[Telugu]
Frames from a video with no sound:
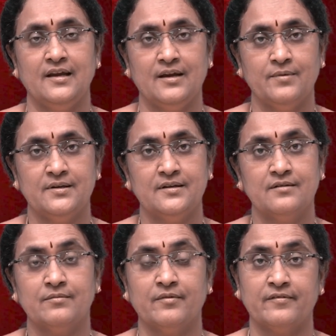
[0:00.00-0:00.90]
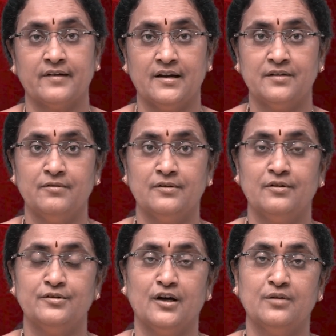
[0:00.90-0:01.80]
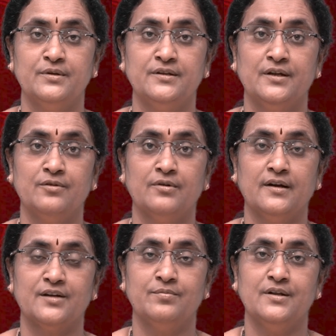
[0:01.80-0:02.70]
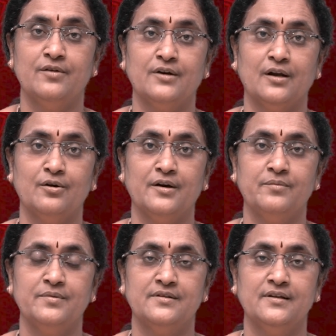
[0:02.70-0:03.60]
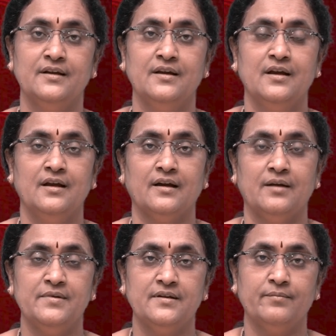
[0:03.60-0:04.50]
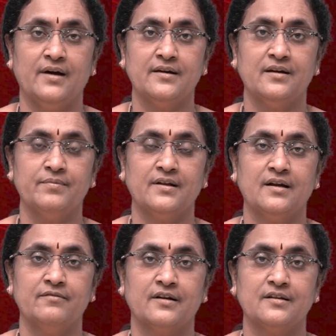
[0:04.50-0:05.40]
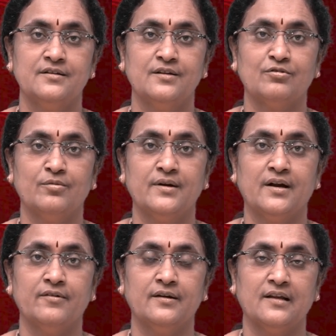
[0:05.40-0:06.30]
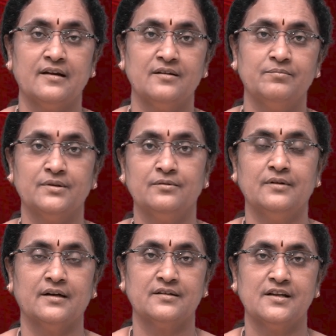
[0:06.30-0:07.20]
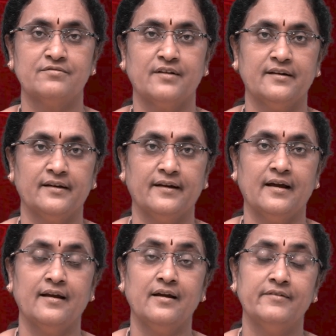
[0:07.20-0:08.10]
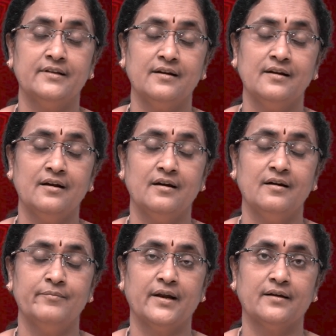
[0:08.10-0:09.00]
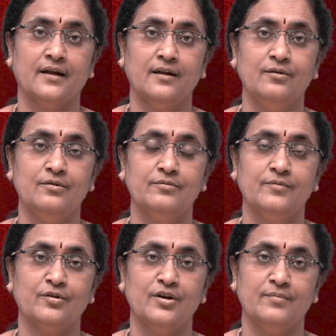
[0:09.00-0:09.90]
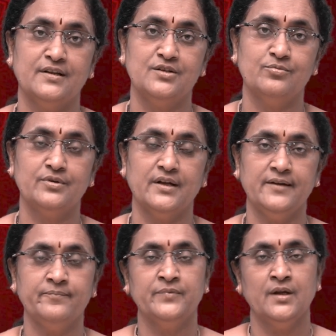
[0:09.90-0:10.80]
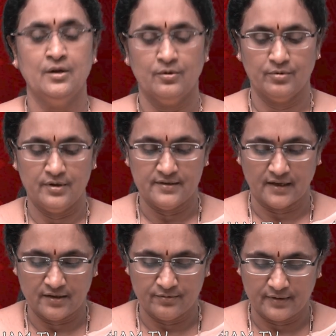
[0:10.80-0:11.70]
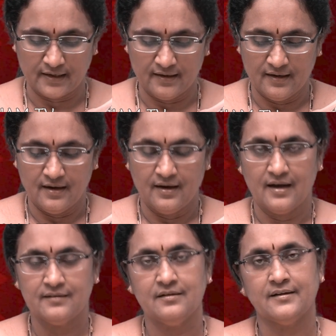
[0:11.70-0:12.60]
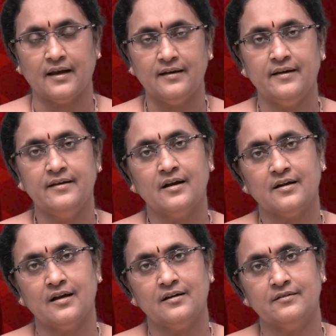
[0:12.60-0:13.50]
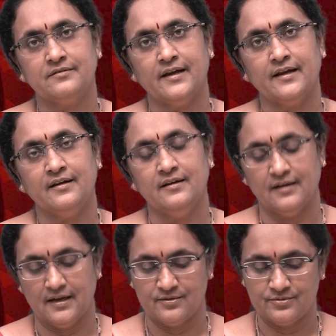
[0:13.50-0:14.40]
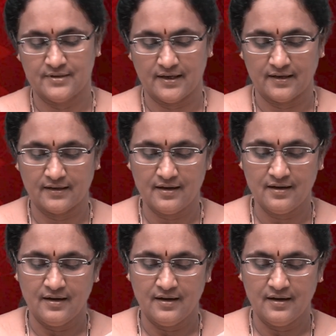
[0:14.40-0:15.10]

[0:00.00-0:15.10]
ఈ మధ్య చేసిన మన వరలక్ష్మి వ్రతంలో దేవి కూడా లక్ష్మీదేవి కల్లో కనిపించి కనిపించి భాగ్యప్రధానం వ్రతం చేసుకోమంటే ఆమెకి ధన సంపదలు అష్టైశ్వర్యాలు కలిగాయి అలా విధంగా మన కళలో కొన్ని మంచి ఉంటాయి కొన్ని చెడ్డ ఉంటాయి అసలు కళలు ఎన్ని రకాలుగా ఉంటాయి అని చూస్తే కనుక